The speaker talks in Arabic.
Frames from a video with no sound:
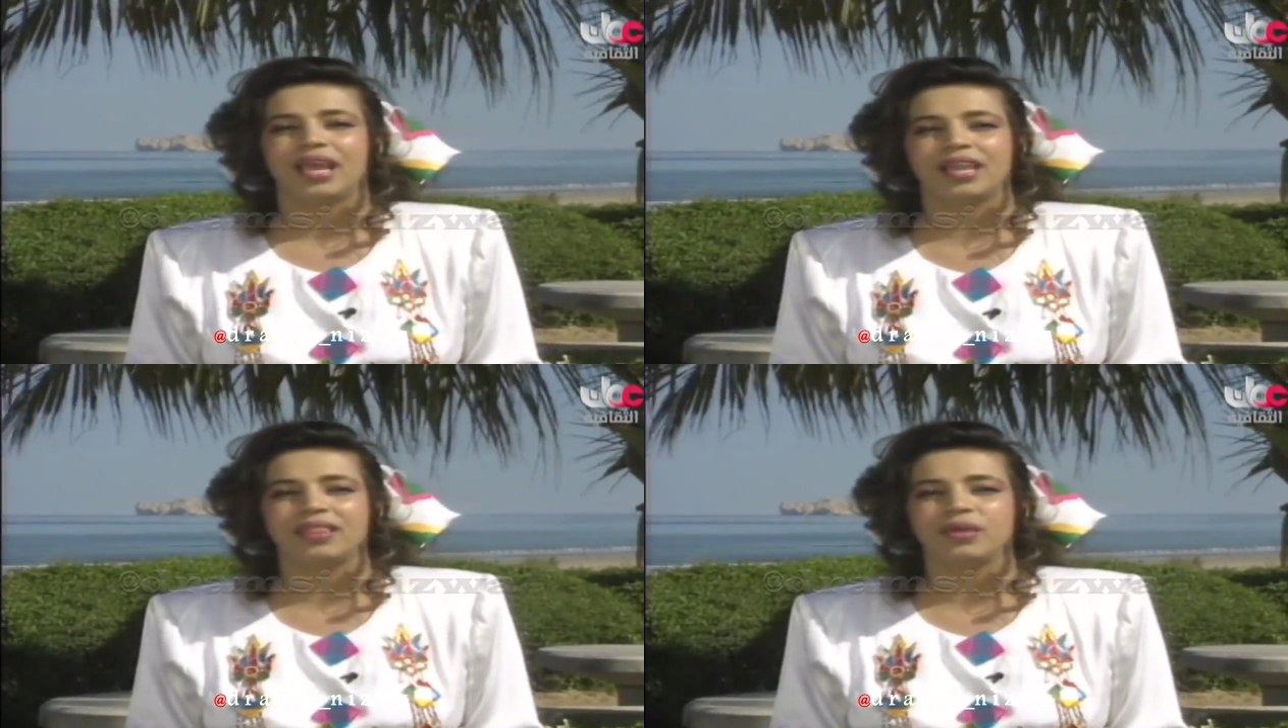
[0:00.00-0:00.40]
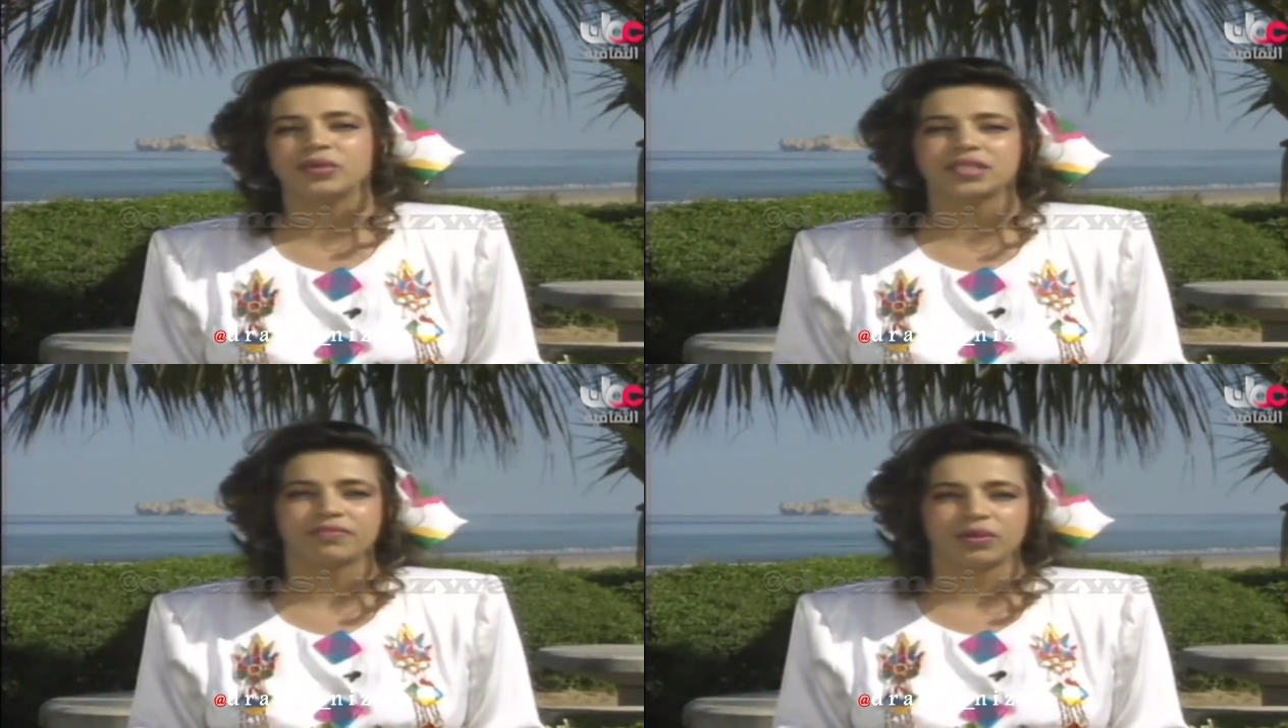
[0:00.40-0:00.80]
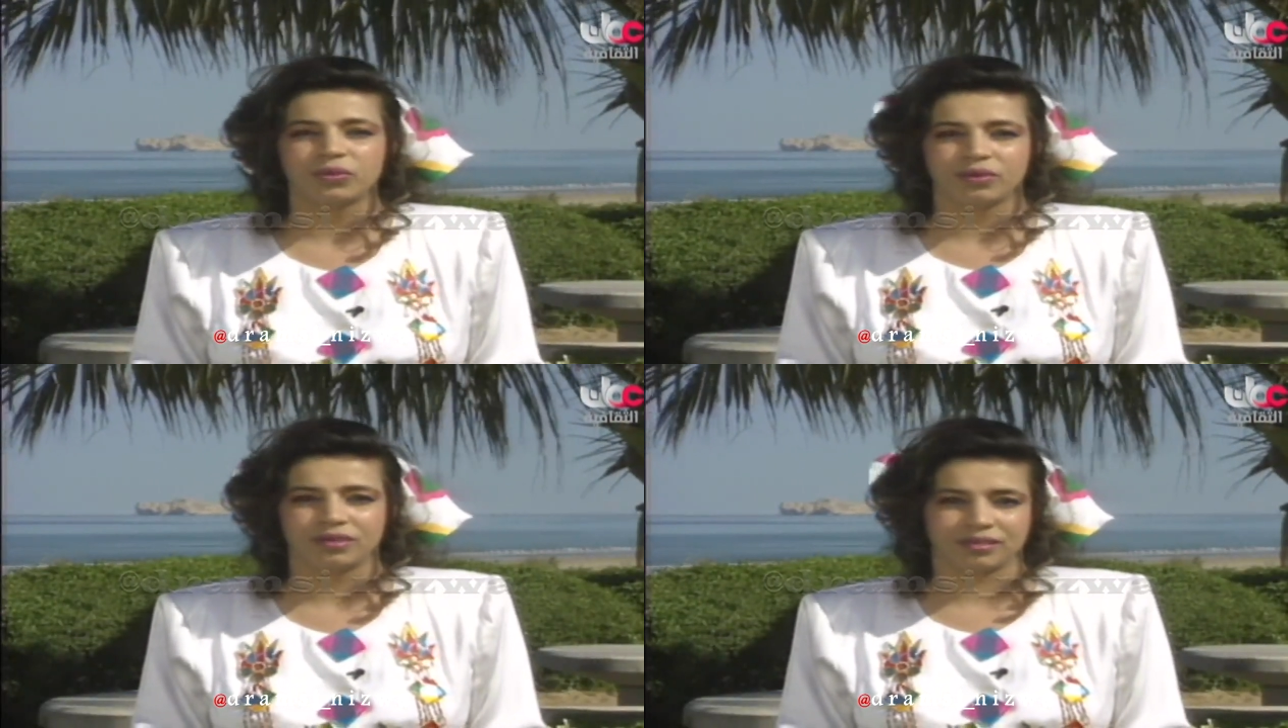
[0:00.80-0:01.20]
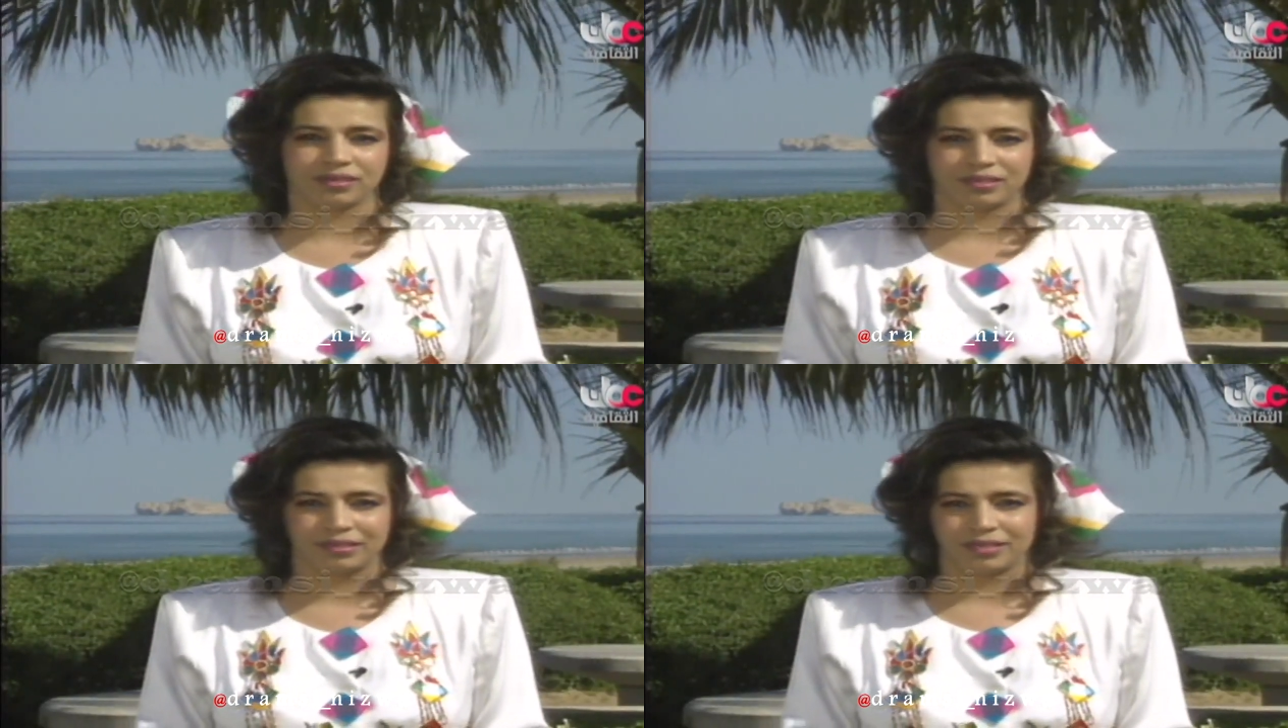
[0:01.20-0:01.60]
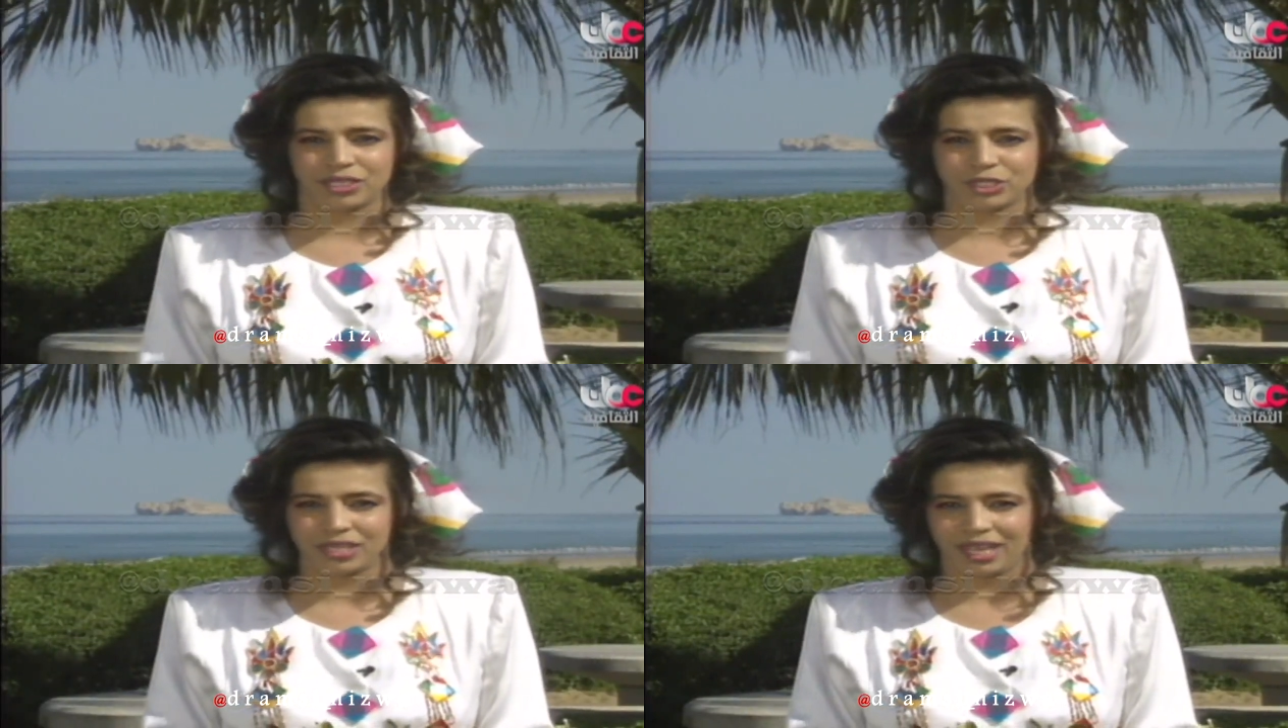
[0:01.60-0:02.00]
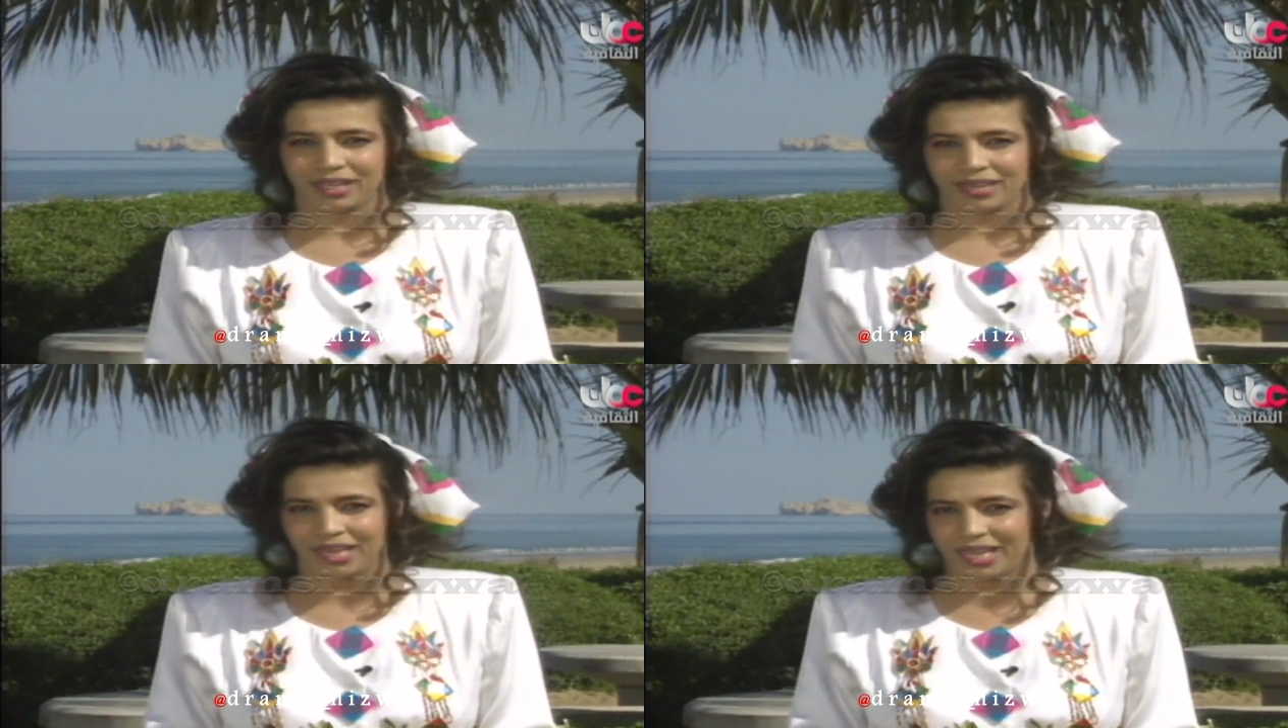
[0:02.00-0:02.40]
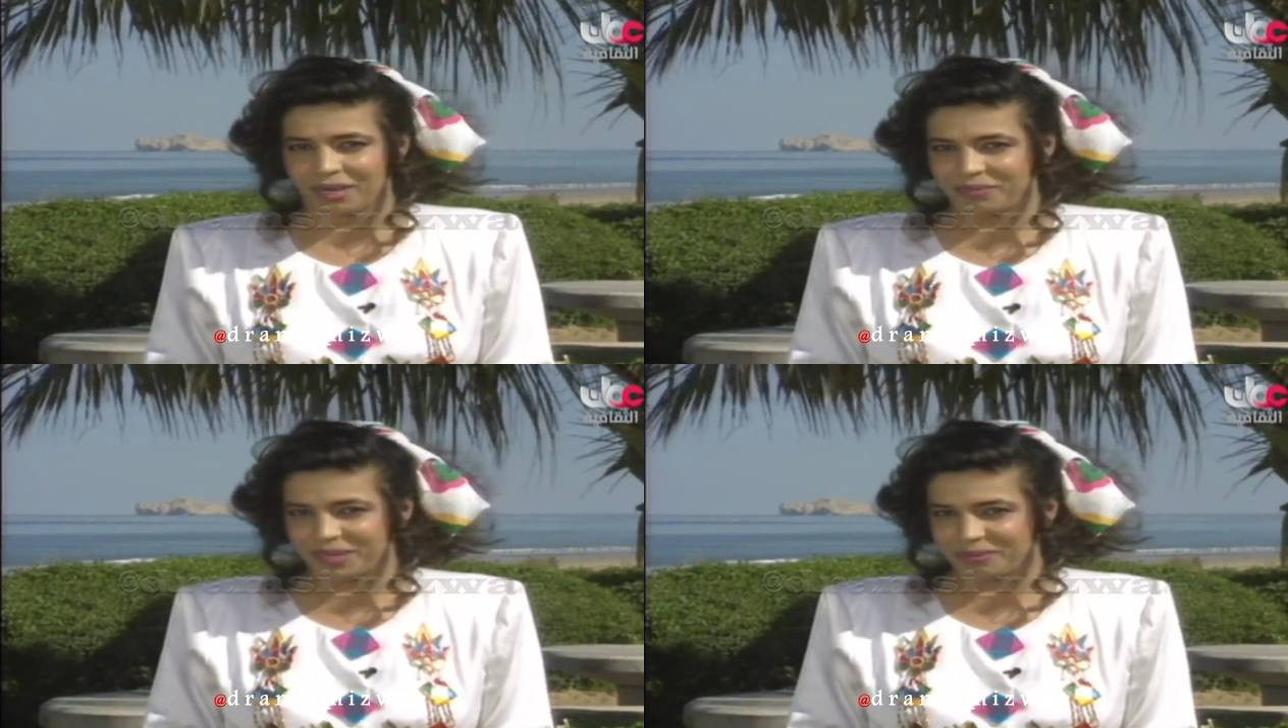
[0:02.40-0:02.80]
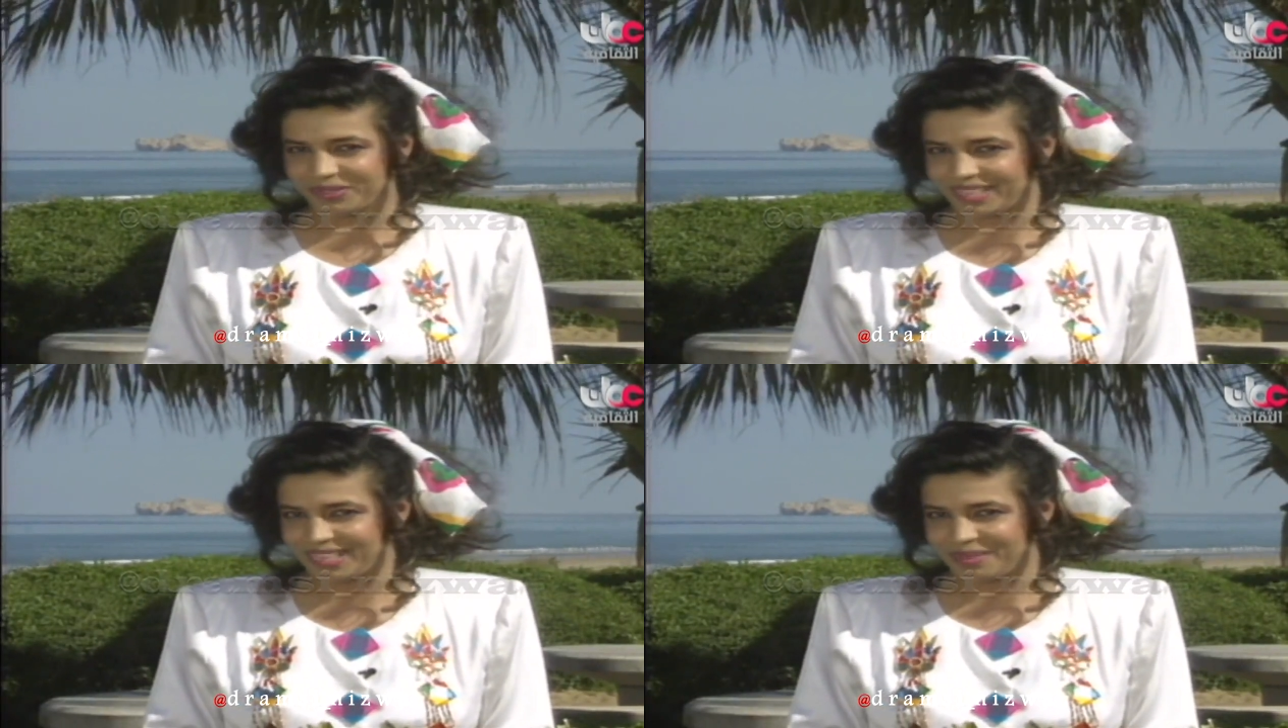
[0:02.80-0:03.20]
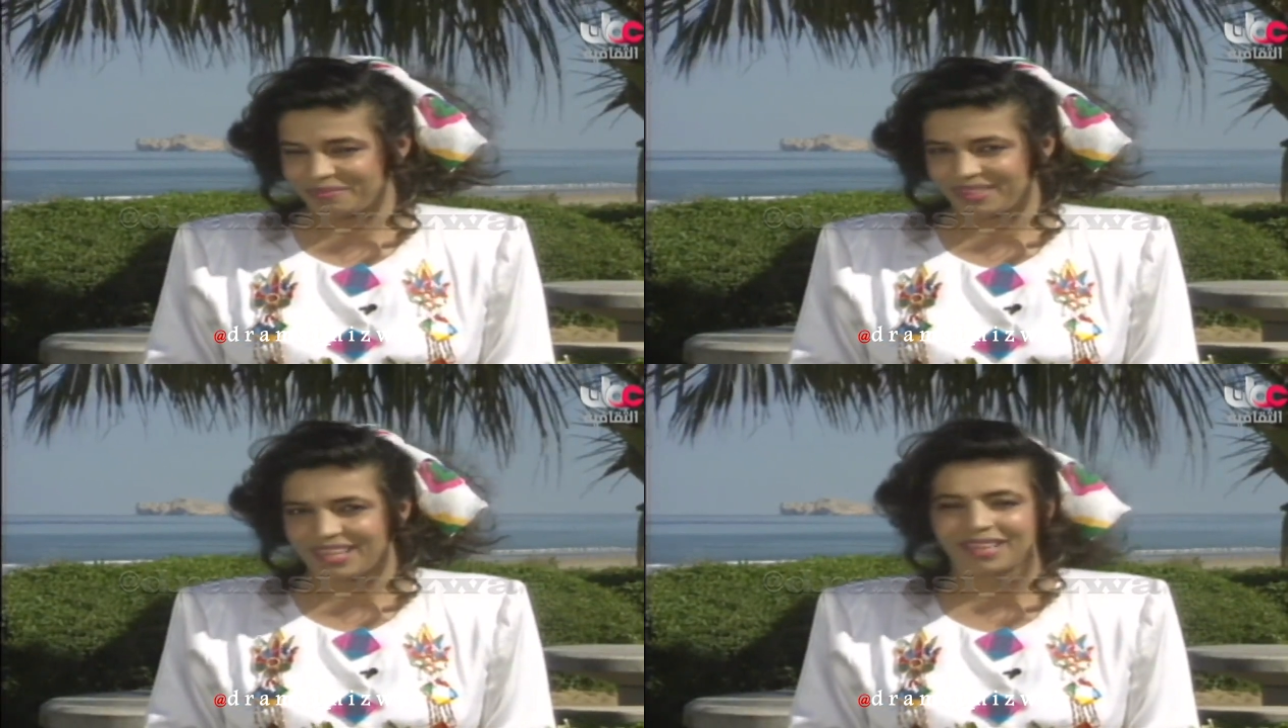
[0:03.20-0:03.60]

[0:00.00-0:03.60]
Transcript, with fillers: الذي وصفه آه، الشاعر العربي أبو الطيب